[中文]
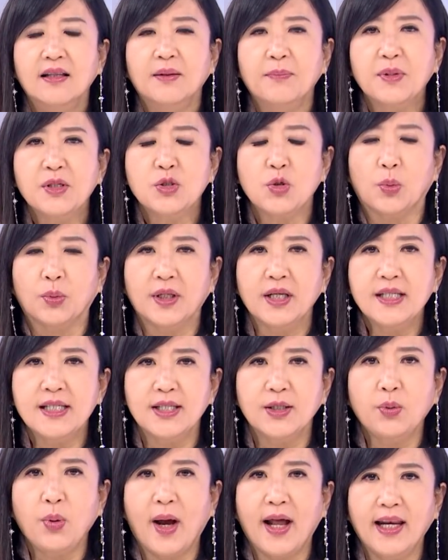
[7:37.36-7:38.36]
那么总的
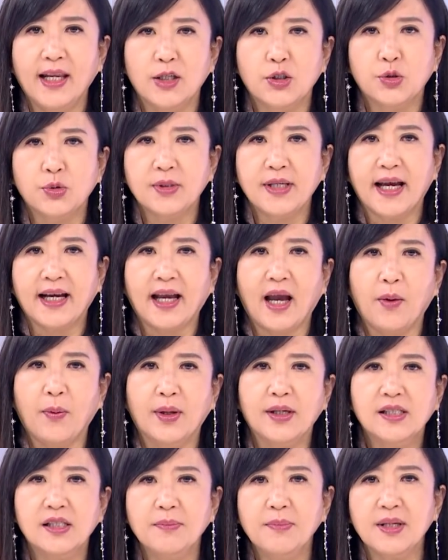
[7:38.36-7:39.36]
集团脸书在改
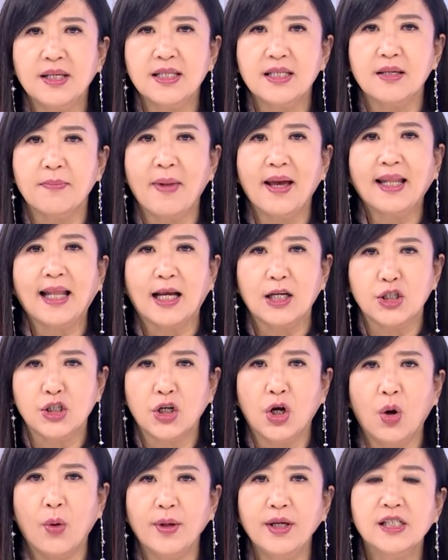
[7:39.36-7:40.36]
为新名字 Meta
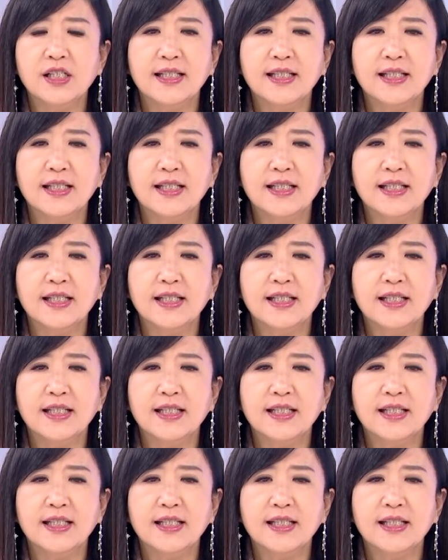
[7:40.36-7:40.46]
之后，